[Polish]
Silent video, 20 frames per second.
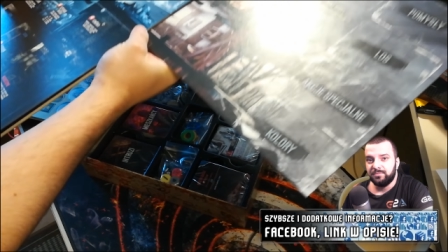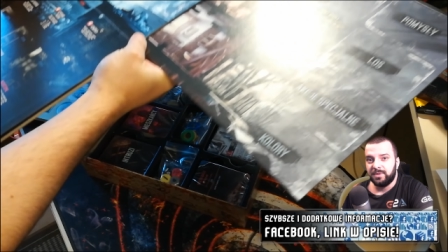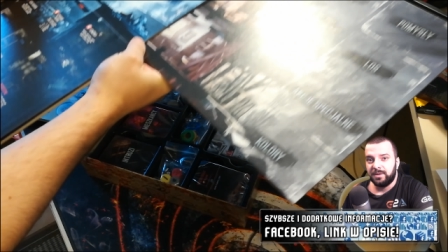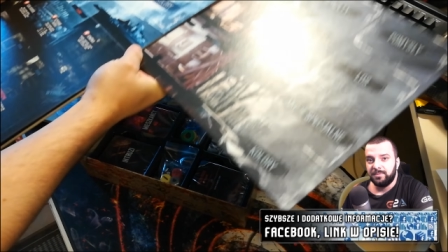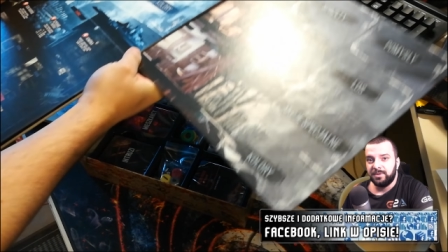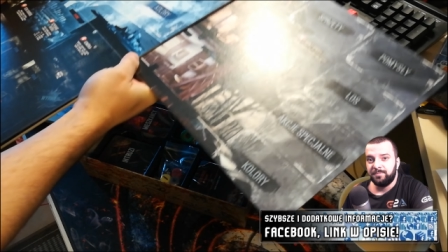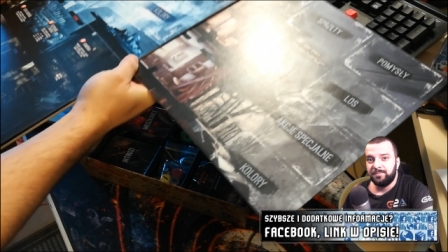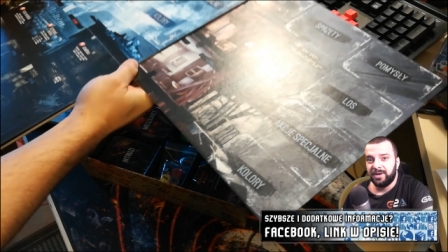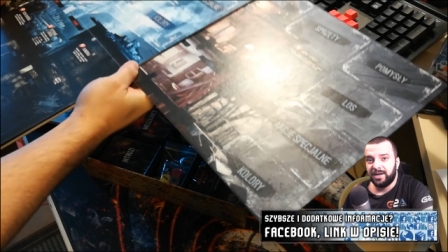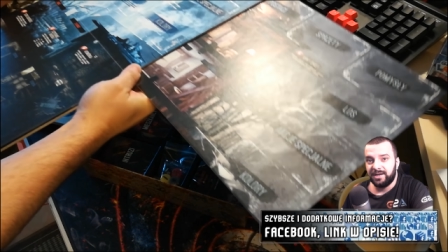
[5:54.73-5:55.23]

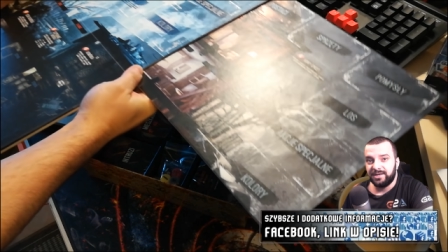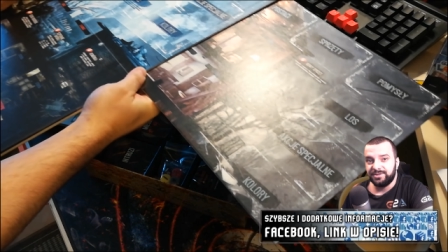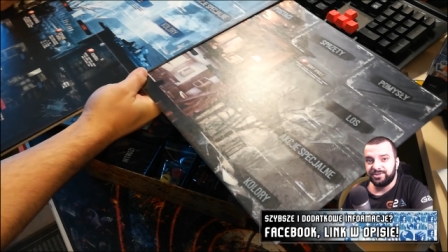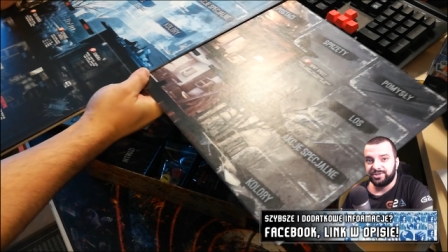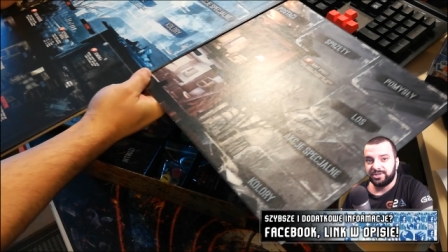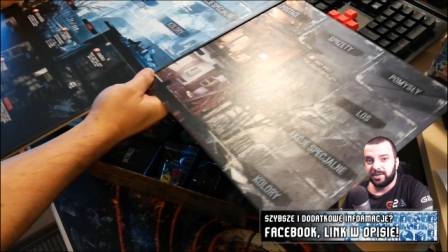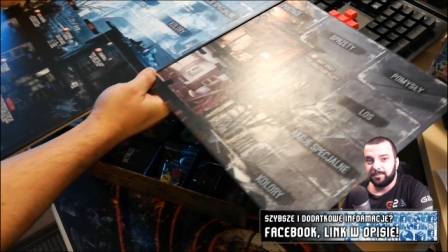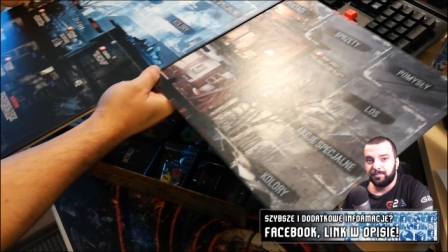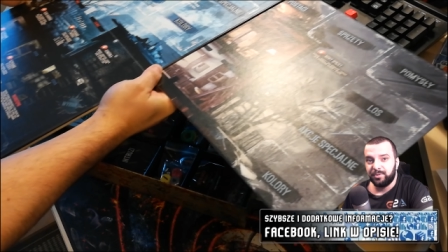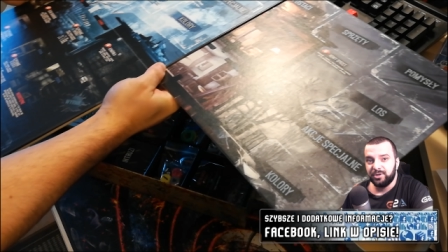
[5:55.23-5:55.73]
mamy
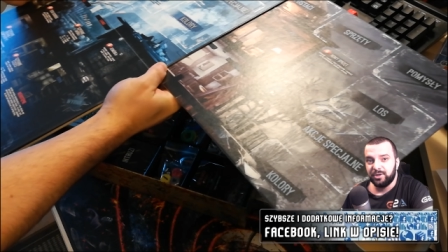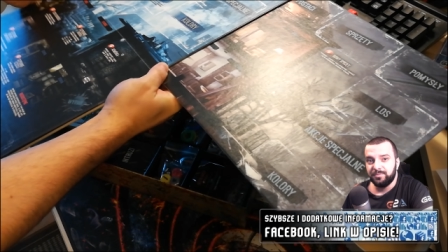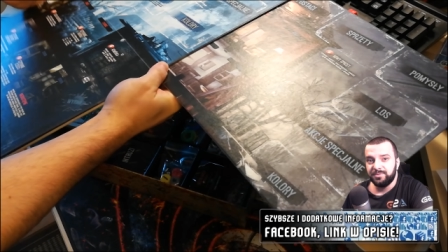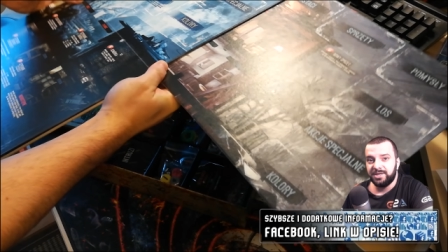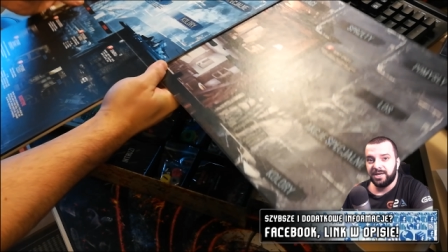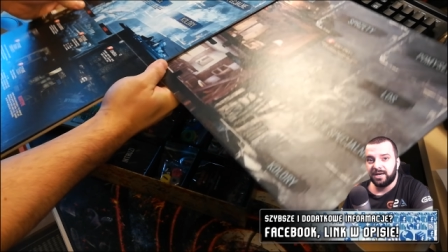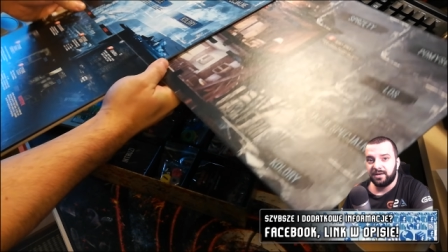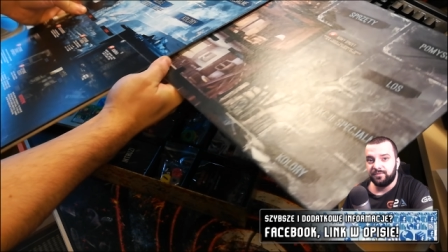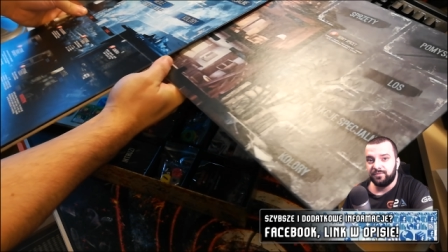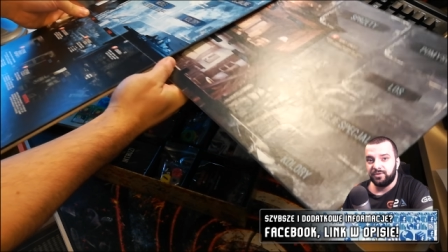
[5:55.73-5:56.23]
planszę.
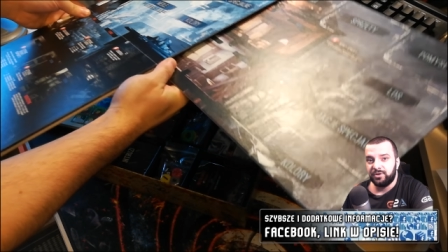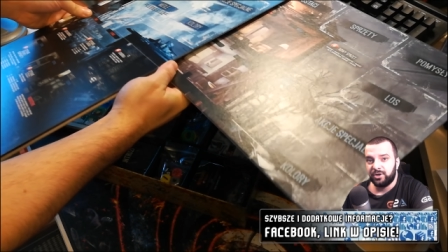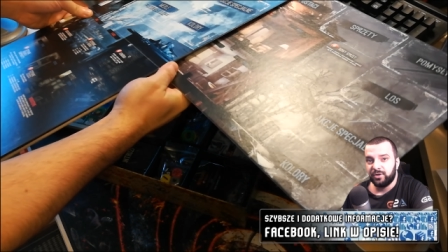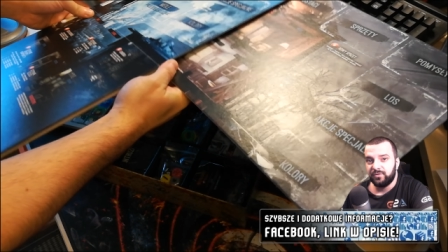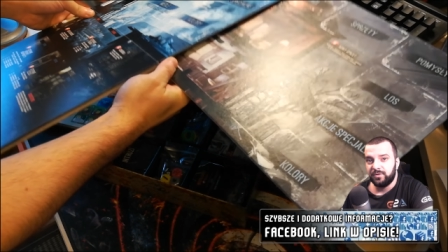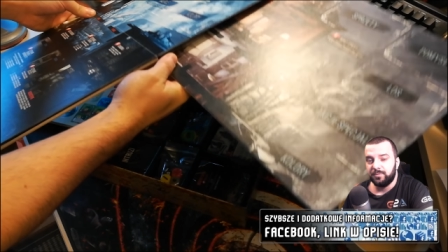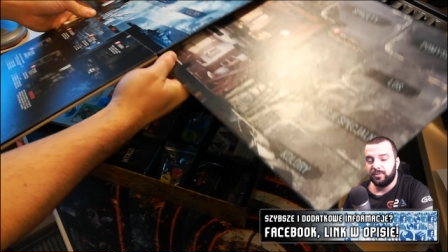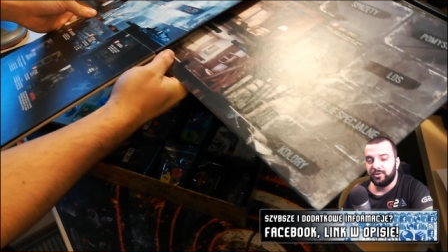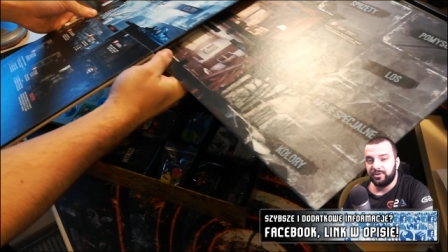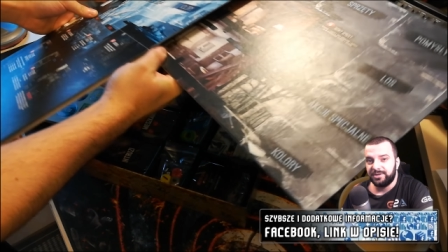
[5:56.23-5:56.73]
Podobnie jak w
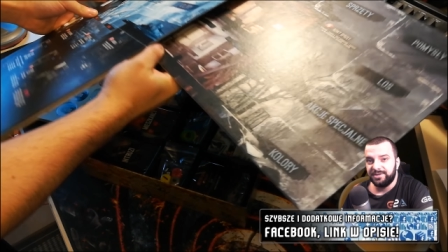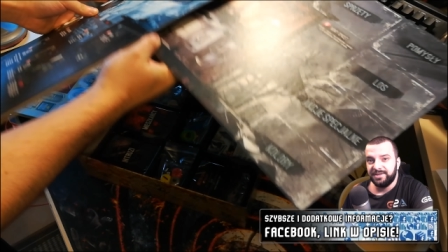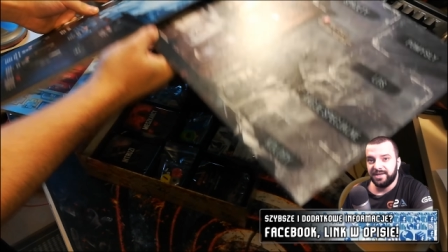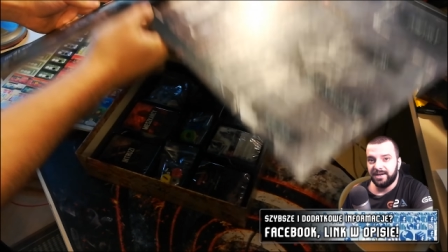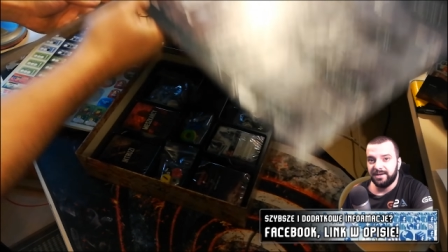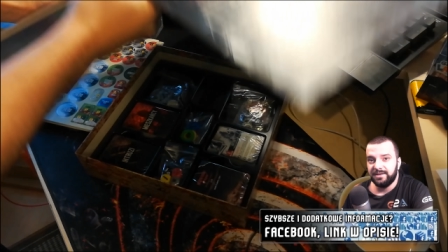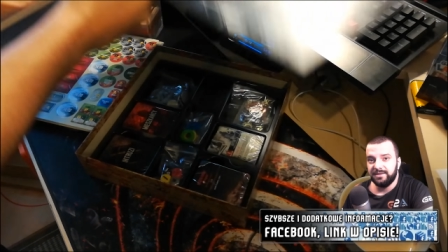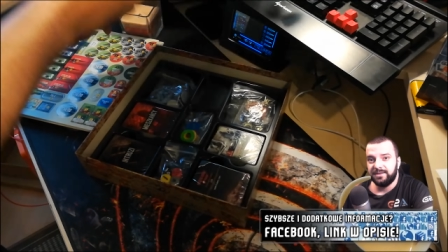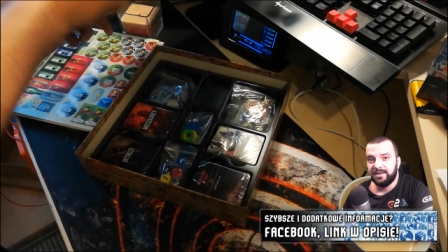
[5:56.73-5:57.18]
growym oryginale,